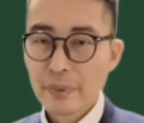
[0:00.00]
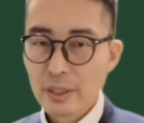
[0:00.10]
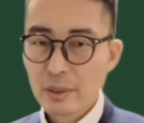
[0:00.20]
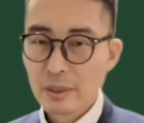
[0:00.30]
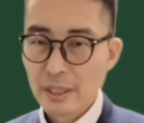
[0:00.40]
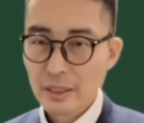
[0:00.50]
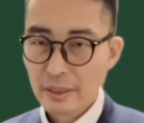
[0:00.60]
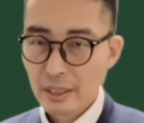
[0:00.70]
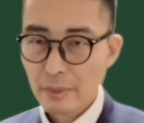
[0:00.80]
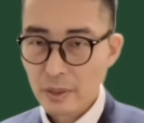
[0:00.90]
ということで早速
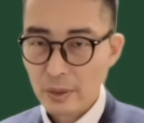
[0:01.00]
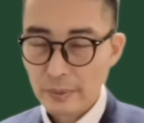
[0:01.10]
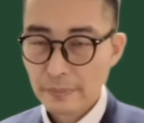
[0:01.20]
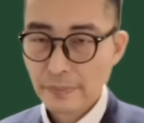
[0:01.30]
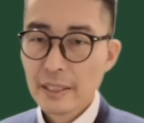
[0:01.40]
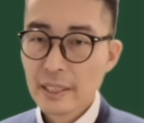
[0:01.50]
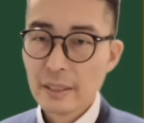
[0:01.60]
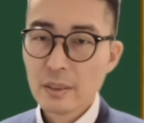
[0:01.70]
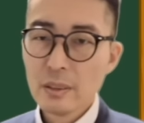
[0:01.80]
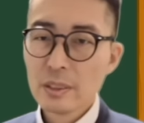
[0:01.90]
いってみましょう。いち、
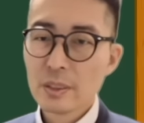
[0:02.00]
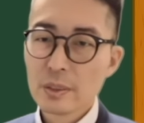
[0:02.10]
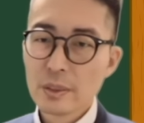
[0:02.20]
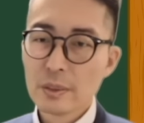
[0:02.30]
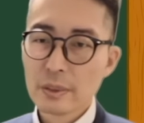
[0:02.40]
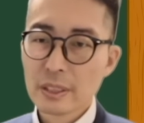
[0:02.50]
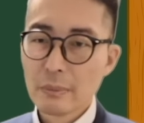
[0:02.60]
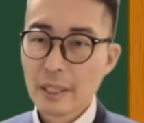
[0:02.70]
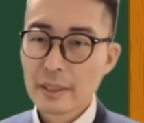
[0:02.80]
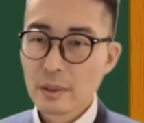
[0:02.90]
農地を相続した
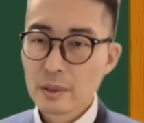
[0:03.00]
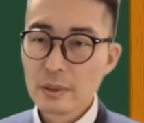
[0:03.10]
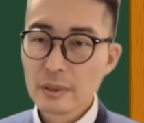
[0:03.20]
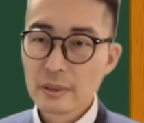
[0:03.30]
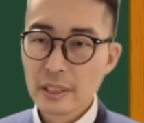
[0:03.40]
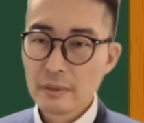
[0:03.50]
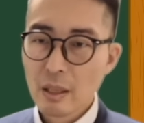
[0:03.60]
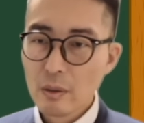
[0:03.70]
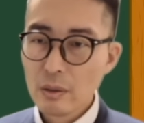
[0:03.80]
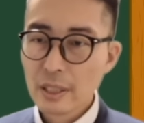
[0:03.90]
場合、その相続人
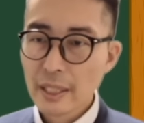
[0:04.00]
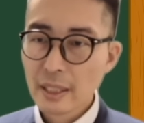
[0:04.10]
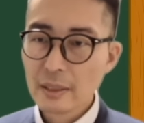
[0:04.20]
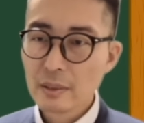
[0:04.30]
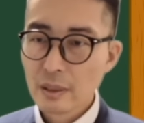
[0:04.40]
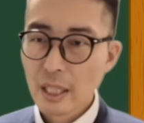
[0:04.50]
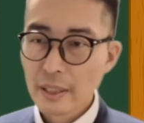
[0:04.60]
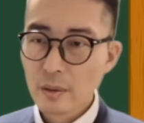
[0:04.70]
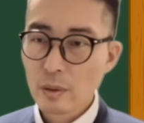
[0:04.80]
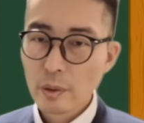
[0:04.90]
は法第さん条だい
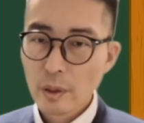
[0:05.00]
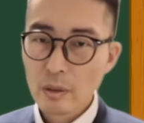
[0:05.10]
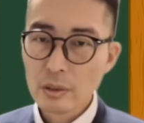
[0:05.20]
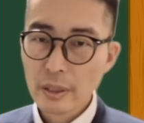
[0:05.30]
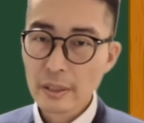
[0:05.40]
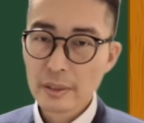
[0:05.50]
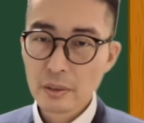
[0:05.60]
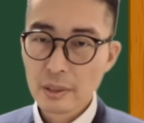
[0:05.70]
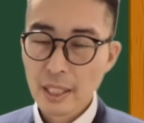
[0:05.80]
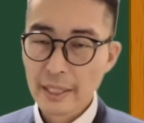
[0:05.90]
いっこの許可を受ける必
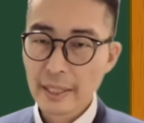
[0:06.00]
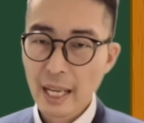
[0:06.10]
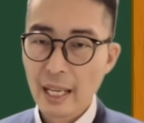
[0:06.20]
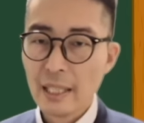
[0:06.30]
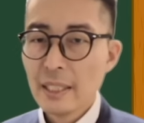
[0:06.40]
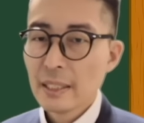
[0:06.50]
要はないが、